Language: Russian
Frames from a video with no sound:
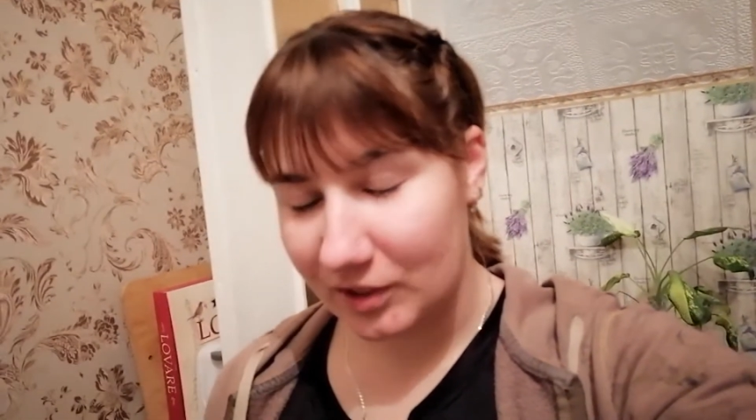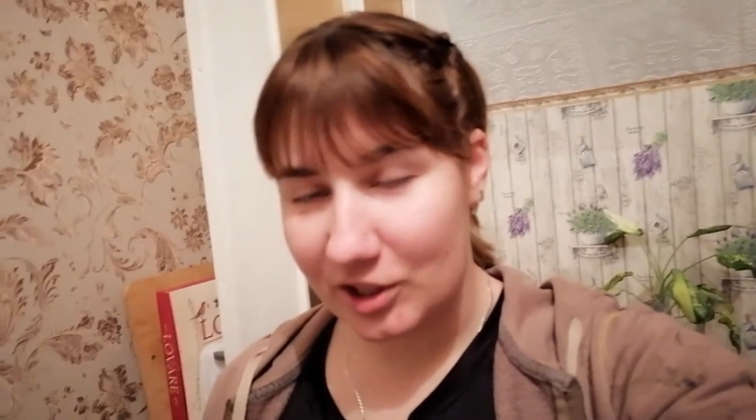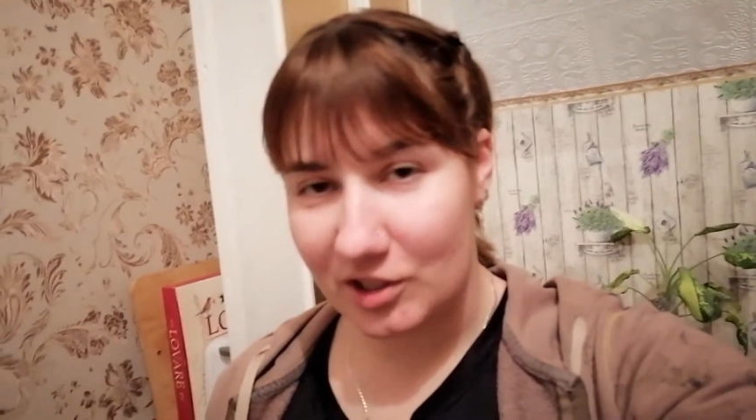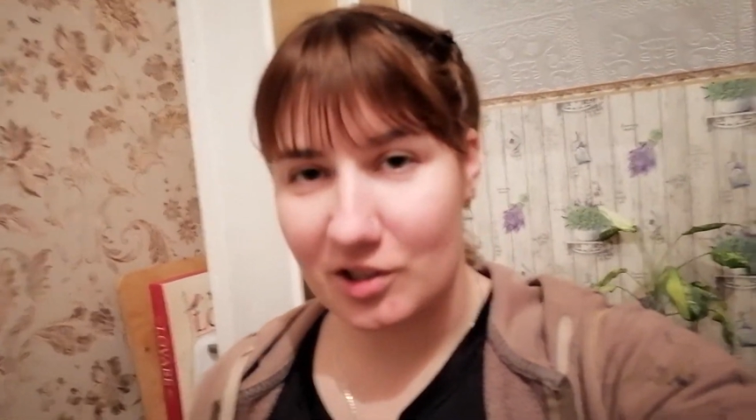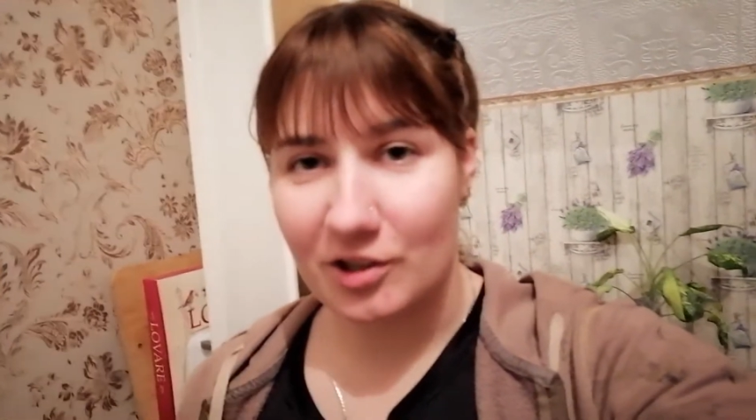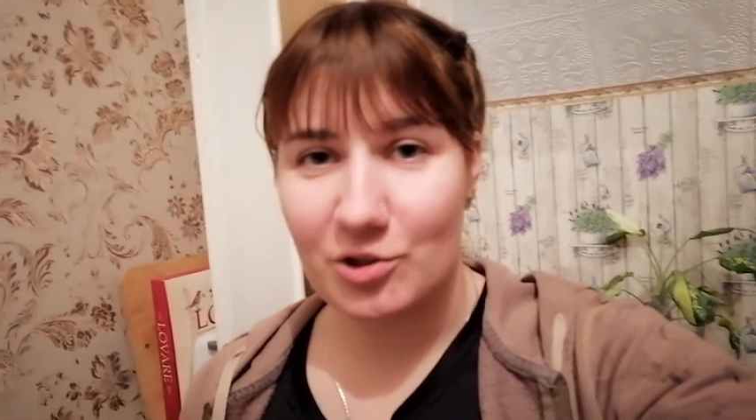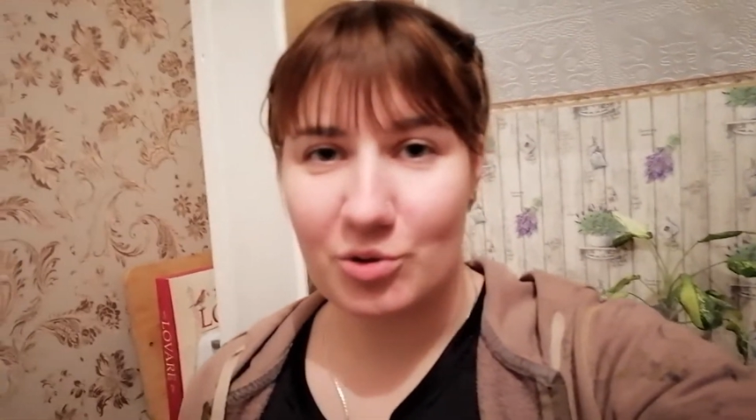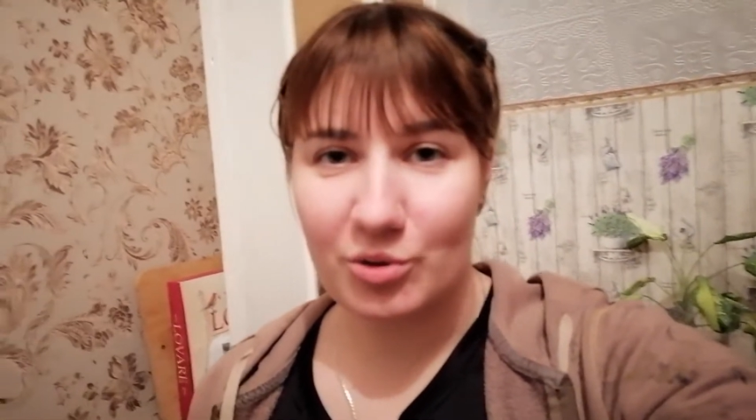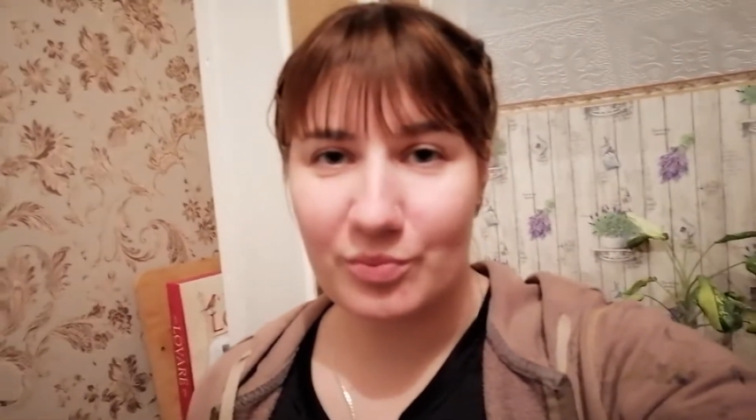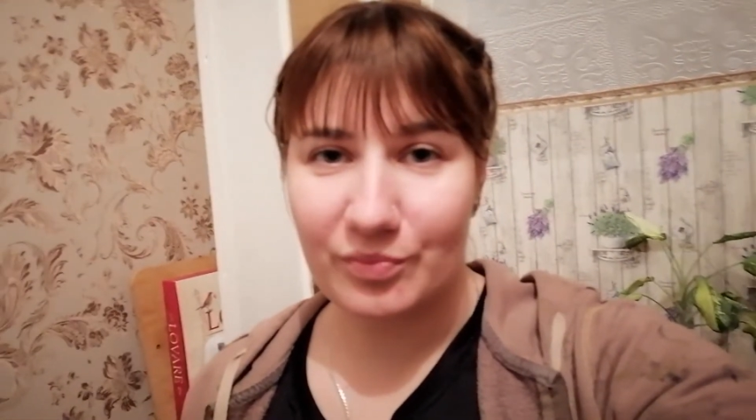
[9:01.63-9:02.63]
Сейчас я
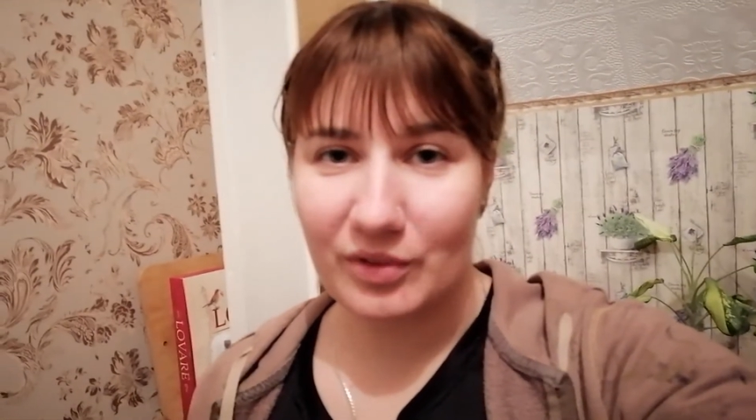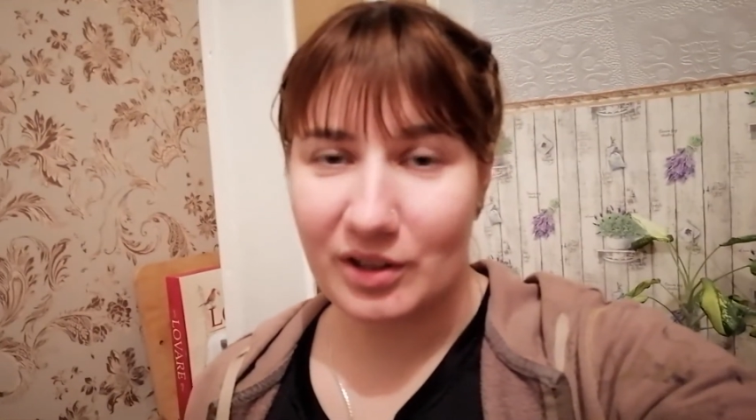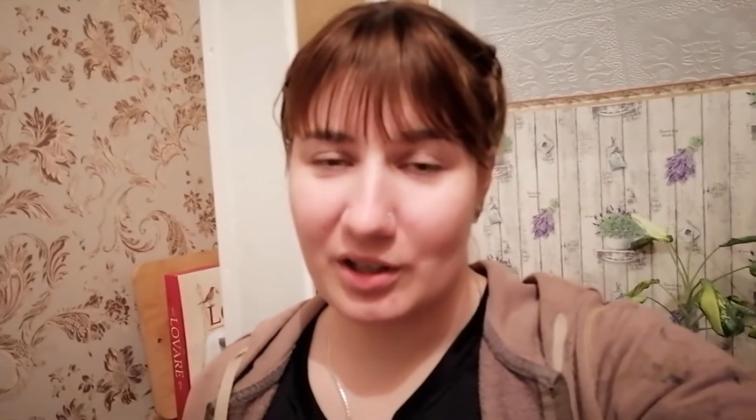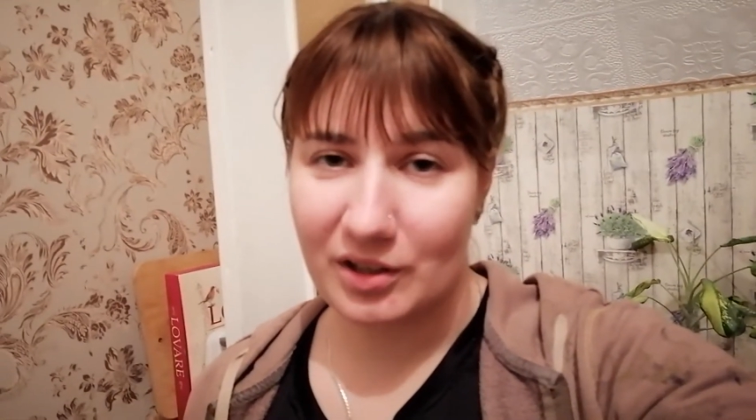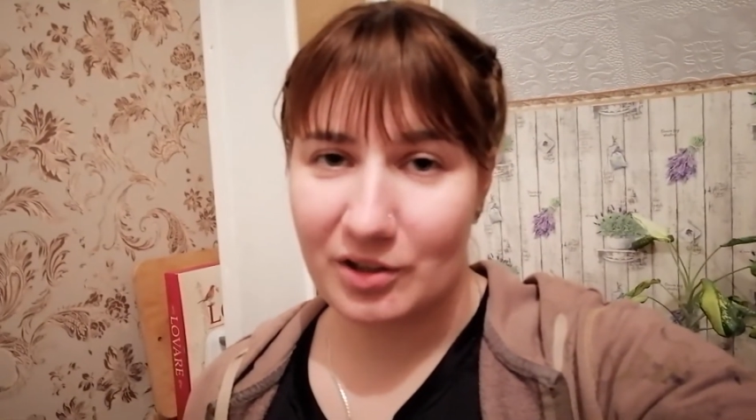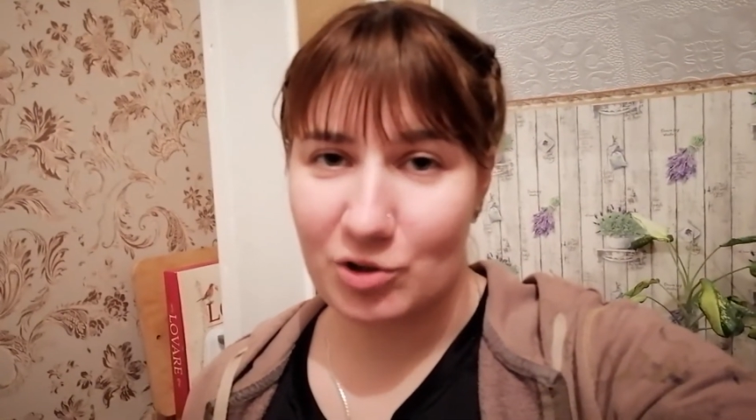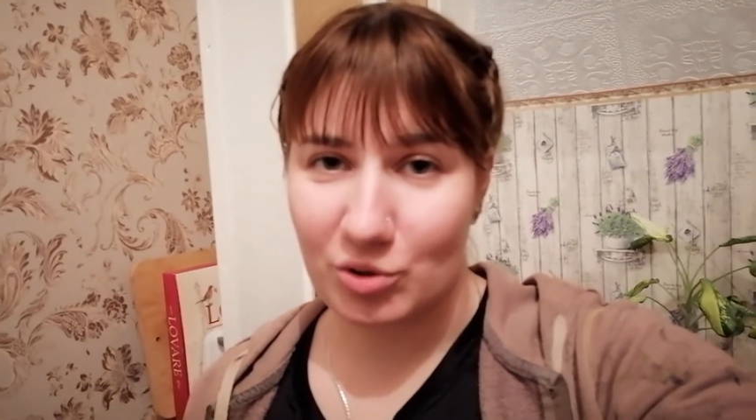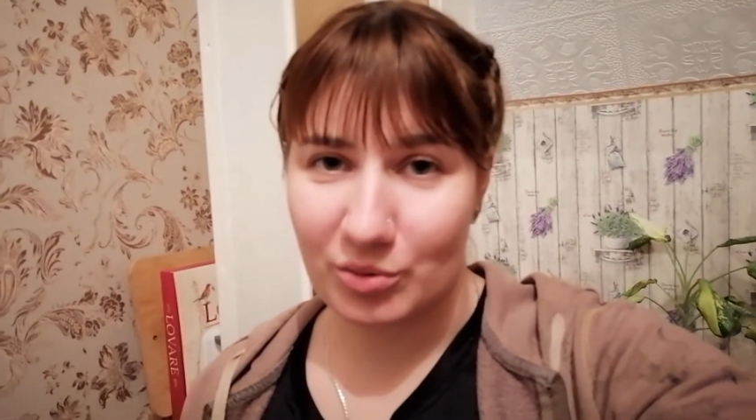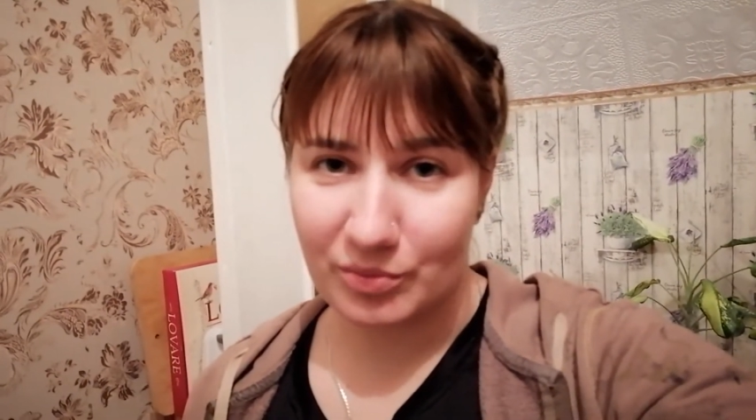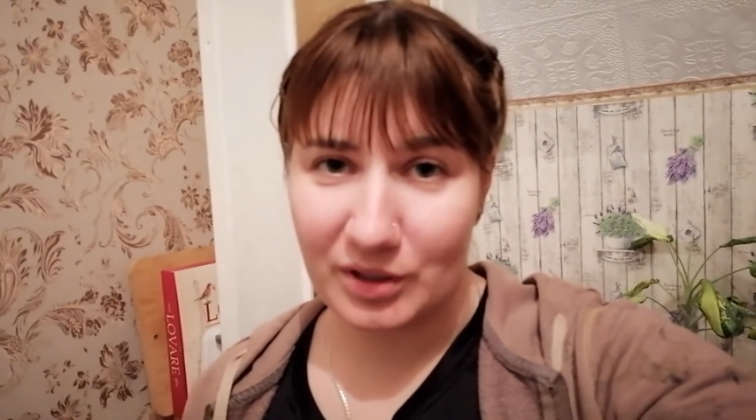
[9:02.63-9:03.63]
хочу ей
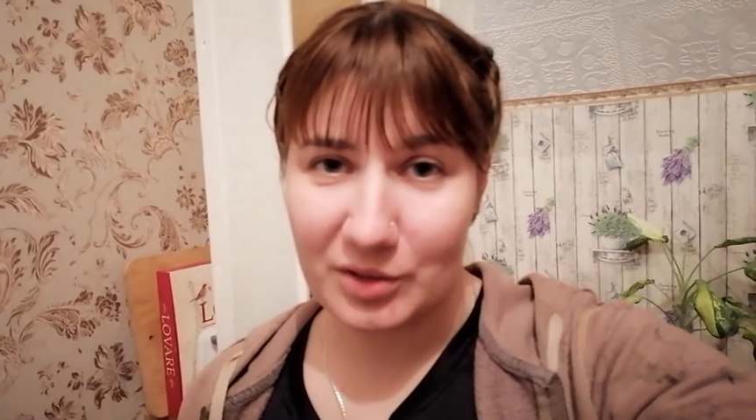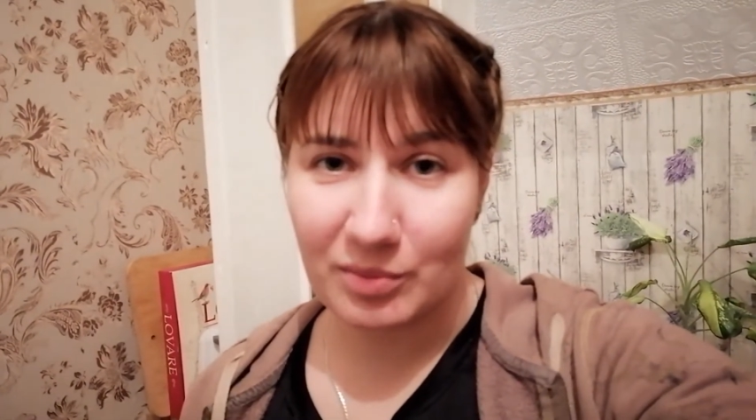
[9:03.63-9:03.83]
еще дать